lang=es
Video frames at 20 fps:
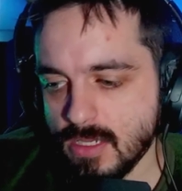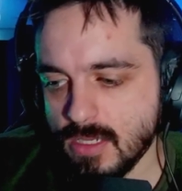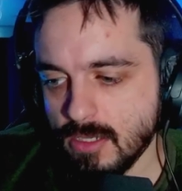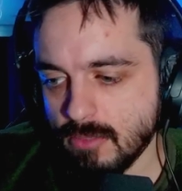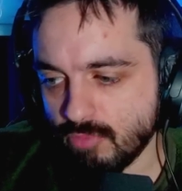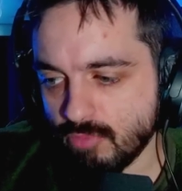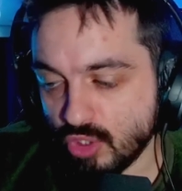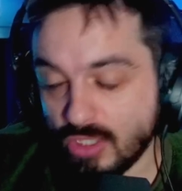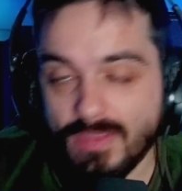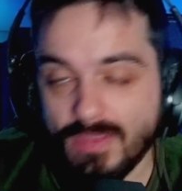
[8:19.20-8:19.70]

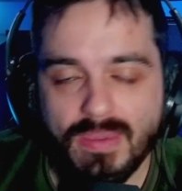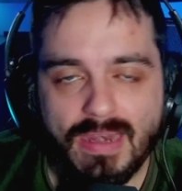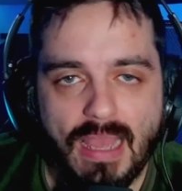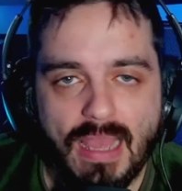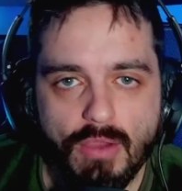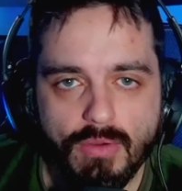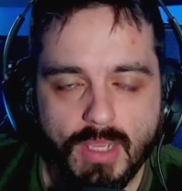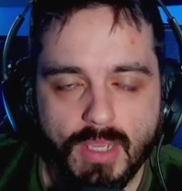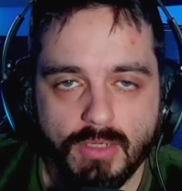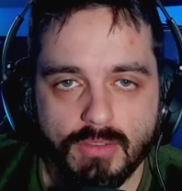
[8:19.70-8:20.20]
Pues qué dirá
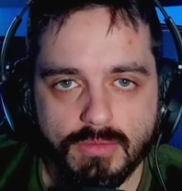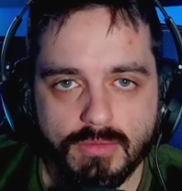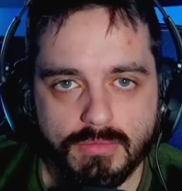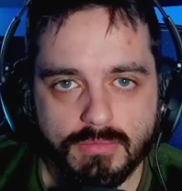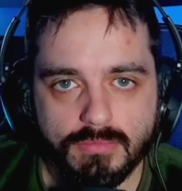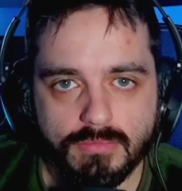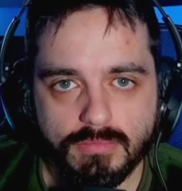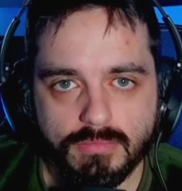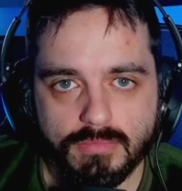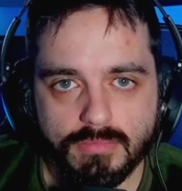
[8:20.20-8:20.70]
ahora, ¿no?
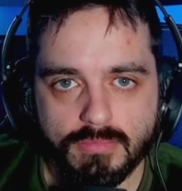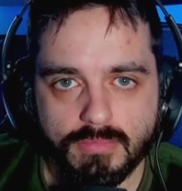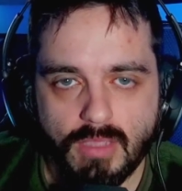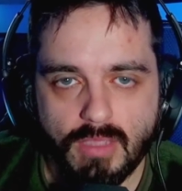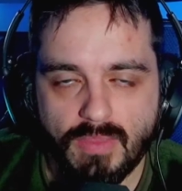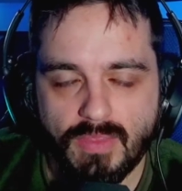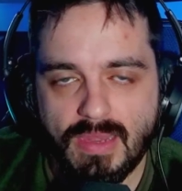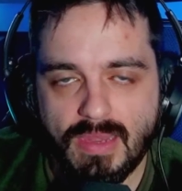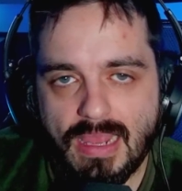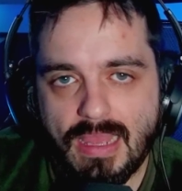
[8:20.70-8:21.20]

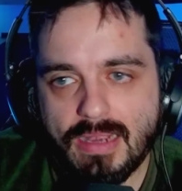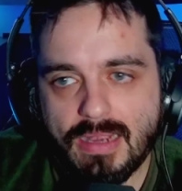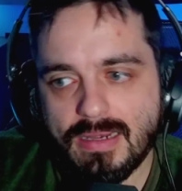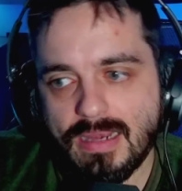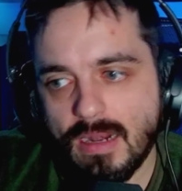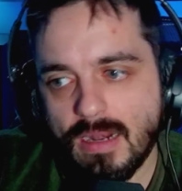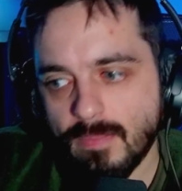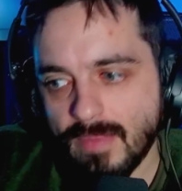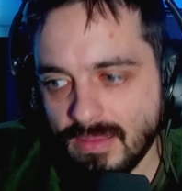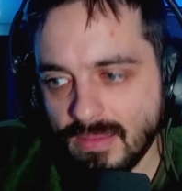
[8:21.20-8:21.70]
que verá
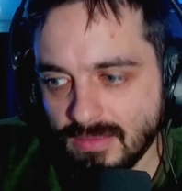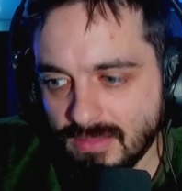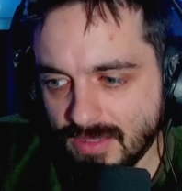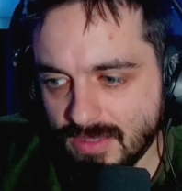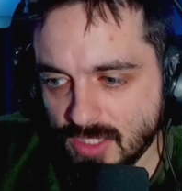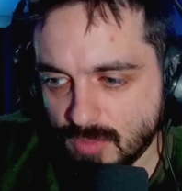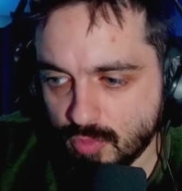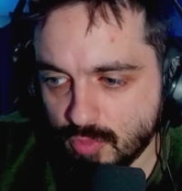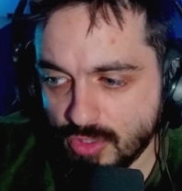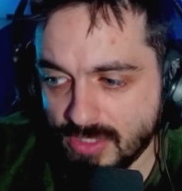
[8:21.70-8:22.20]
realmente
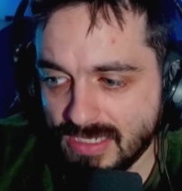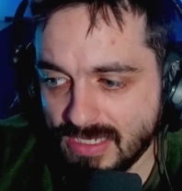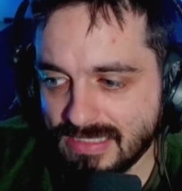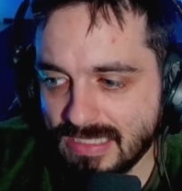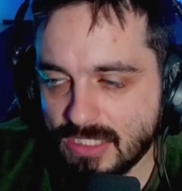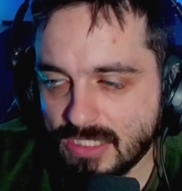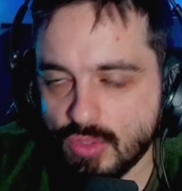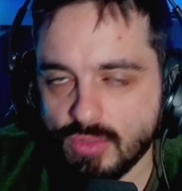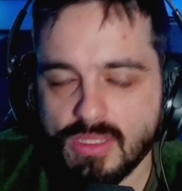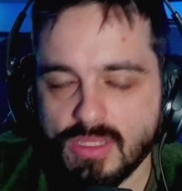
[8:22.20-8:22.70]
después de
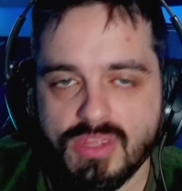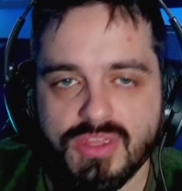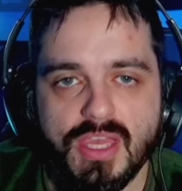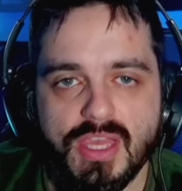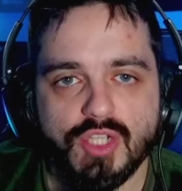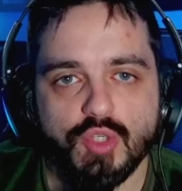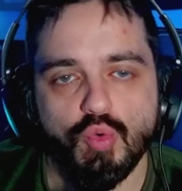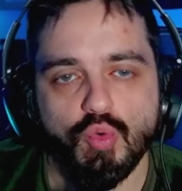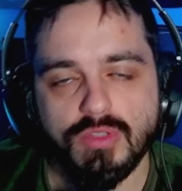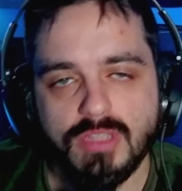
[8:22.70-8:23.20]
estas
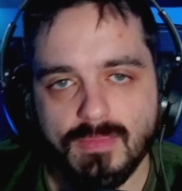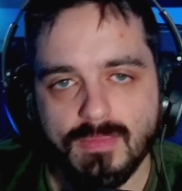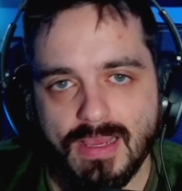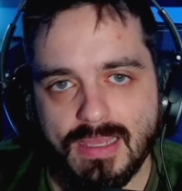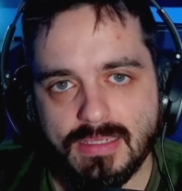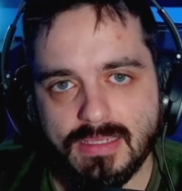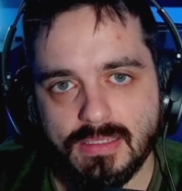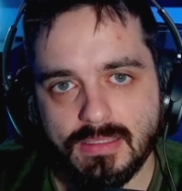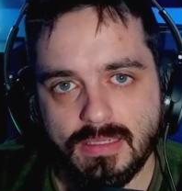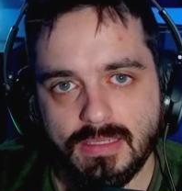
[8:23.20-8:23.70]
noticias
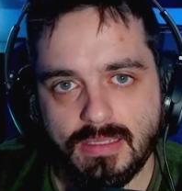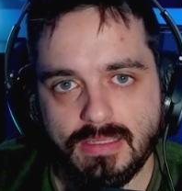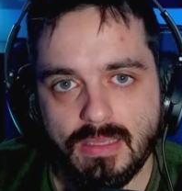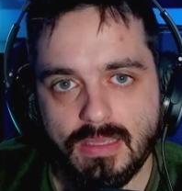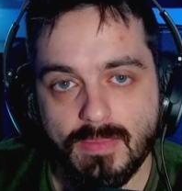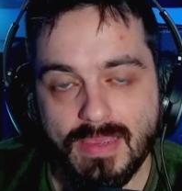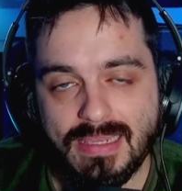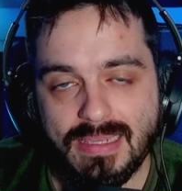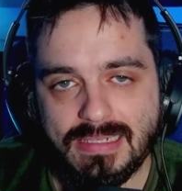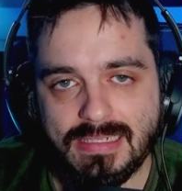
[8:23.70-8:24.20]
últimas de,
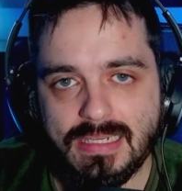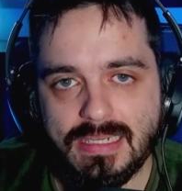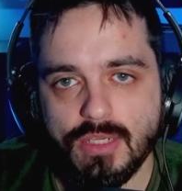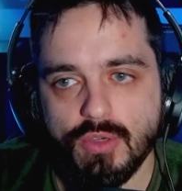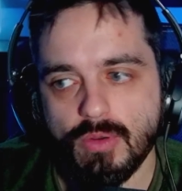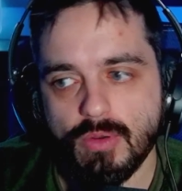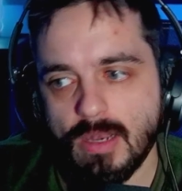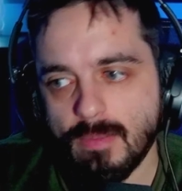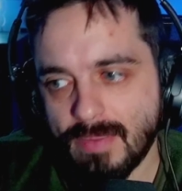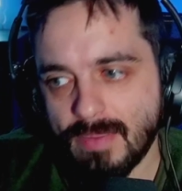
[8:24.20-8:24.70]
Messi
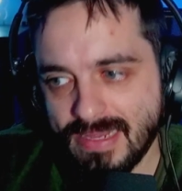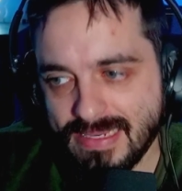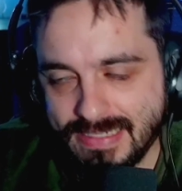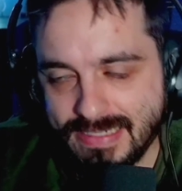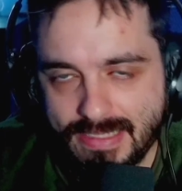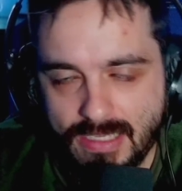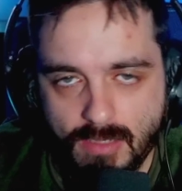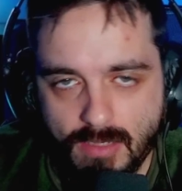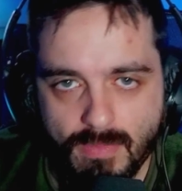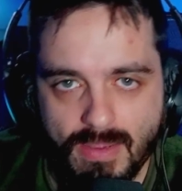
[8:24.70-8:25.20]
con el Paris
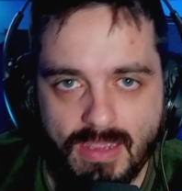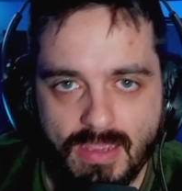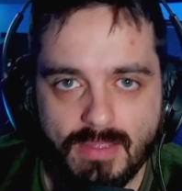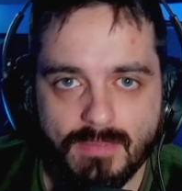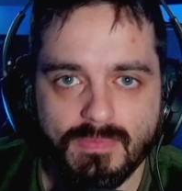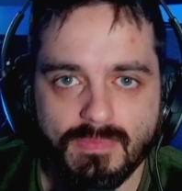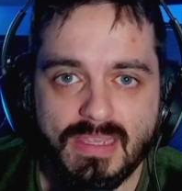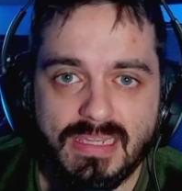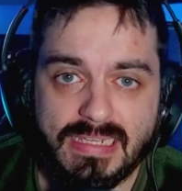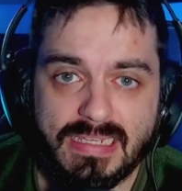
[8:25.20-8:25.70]
Saint
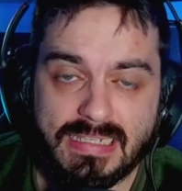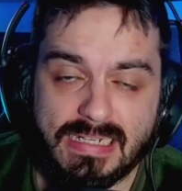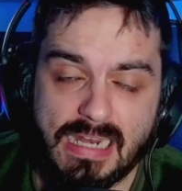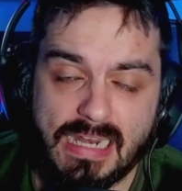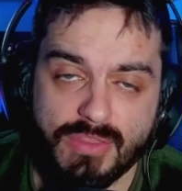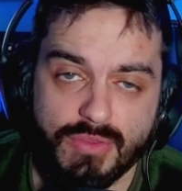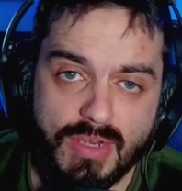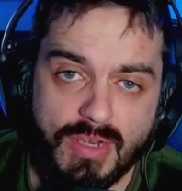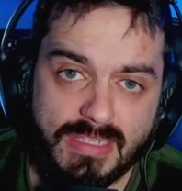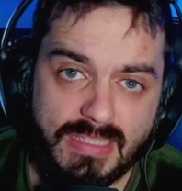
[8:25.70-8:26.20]
Germain, de esas
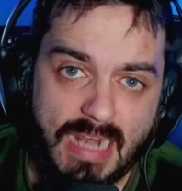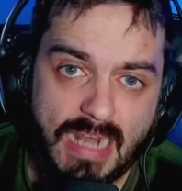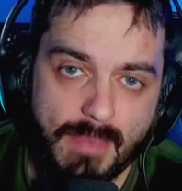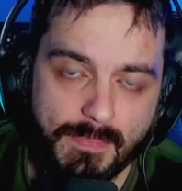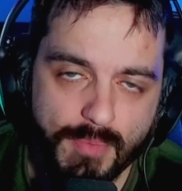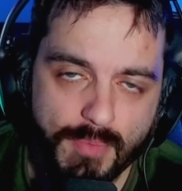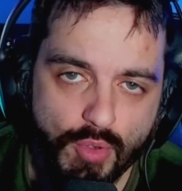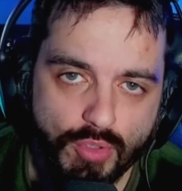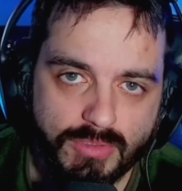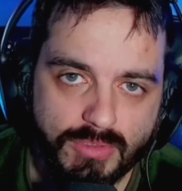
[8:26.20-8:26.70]
declaraciones de
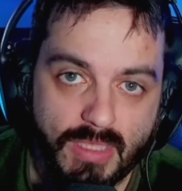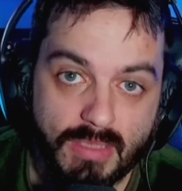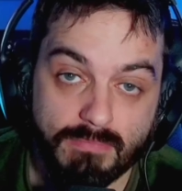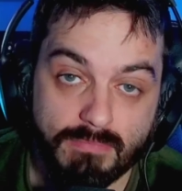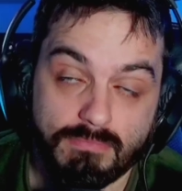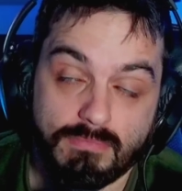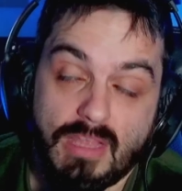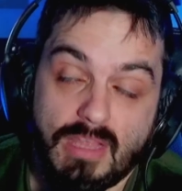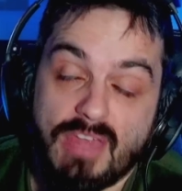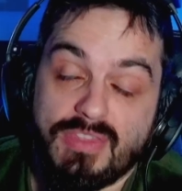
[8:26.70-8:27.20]
Laporta
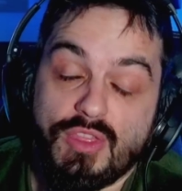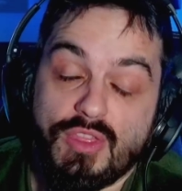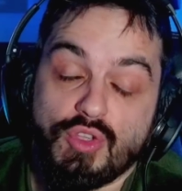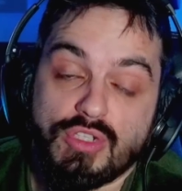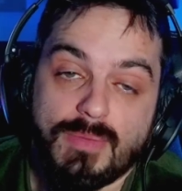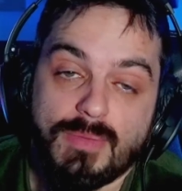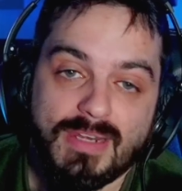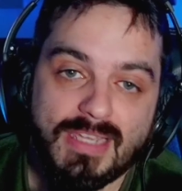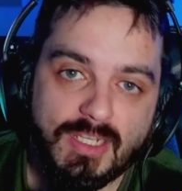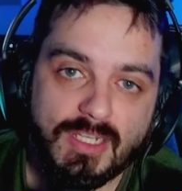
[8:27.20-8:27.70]
haciendo
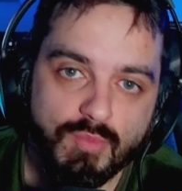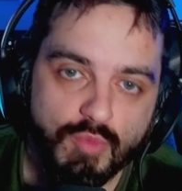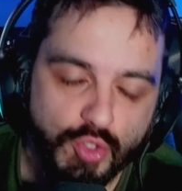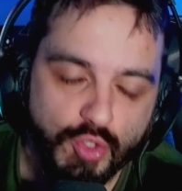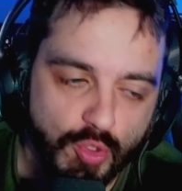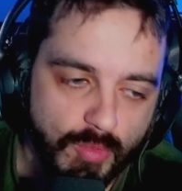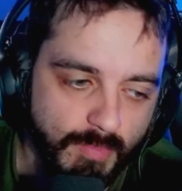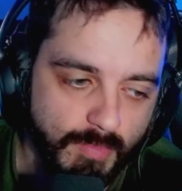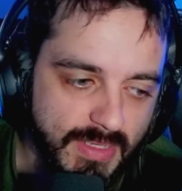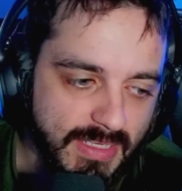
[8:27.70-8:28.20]
saber que es muy
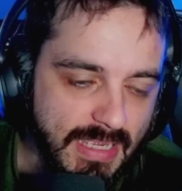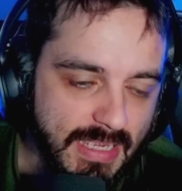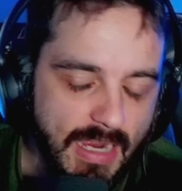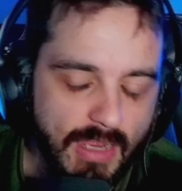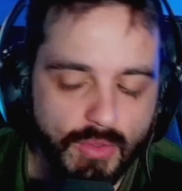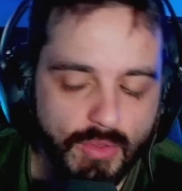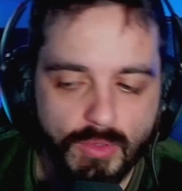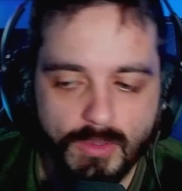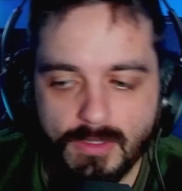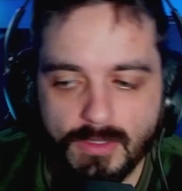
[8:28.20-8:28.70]

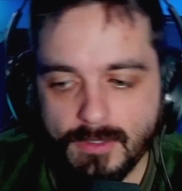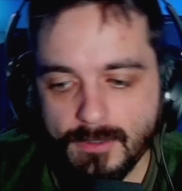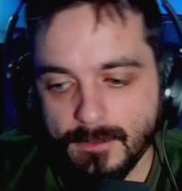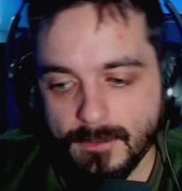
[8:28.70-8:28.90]
complicado,